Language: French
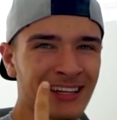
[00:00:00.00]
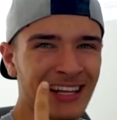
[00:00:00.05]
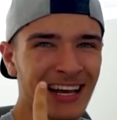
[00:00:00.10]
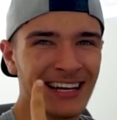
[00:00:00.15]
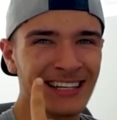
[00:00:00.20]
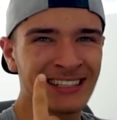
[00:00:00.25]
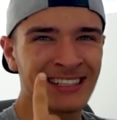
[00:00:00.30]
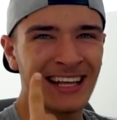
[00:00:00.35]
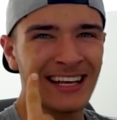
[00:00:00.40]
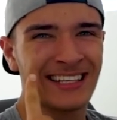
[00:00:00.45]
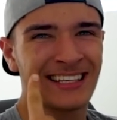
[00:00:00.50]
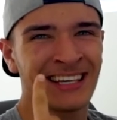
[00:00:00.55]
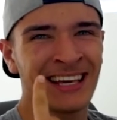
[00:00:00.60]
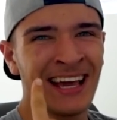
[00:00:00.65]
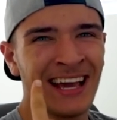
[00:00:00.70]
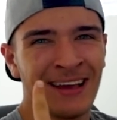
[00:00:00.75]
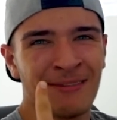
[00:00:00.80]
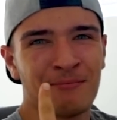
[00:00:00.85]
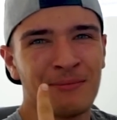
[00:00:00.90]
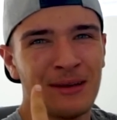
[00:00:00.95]

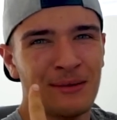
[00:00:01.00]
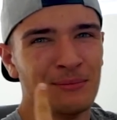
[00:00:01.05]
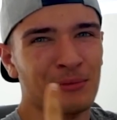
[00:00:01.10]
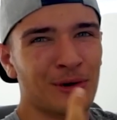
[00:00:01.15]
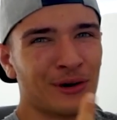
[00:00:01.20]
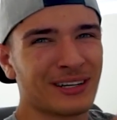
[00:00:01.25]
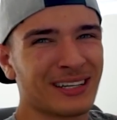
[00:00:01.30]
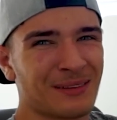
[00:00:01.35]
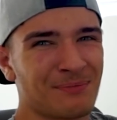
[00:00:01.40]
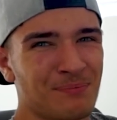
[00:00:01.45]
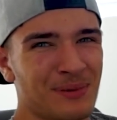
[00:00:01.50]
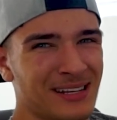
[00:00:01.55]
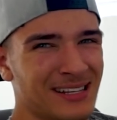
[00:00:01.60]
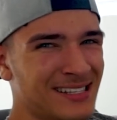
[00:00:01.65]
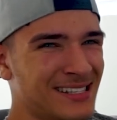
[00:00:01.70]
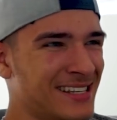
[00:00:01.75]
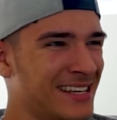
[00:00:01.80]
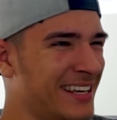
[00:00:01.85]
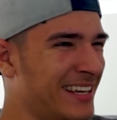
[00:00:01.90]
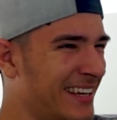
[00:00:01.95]
d'arnaquer mes Mori
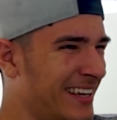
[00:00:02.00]
PC.